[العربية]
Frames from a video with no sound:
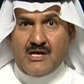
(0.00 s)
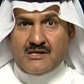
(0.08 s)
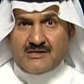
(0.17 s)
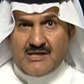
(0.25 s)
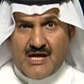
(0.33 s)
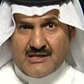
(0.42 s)

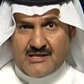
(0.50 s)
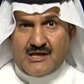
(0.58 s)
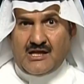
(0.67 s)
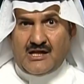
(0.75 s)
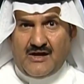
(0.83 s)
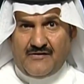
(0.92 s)
سياسة
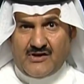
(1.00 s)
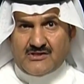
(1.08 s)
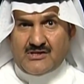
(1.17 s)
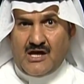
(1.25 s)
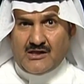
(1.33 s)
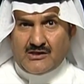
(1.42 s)

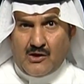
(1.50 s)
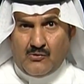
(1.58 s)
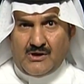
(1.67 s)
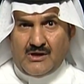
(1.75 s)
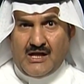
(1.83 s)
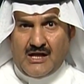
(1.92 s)
النفس
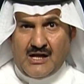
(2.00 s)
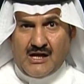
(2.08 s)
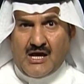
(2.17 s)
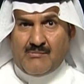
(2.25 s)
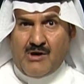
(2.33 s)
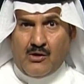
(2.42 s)
الطويل لأن
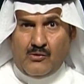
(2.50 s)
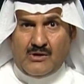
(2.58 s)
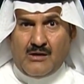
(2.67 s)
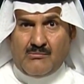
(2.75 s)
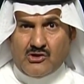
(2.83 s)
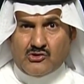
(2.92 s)
كما
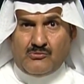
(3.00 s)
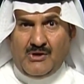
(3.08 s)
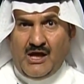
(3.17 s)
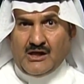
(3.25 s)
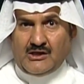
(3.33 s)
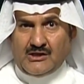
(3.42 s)
قلنا المأزوم
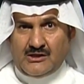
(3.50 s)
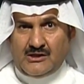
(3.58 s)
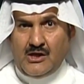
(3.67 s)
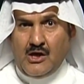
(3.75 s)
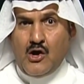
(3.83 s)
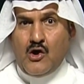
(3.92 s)
الحقيقي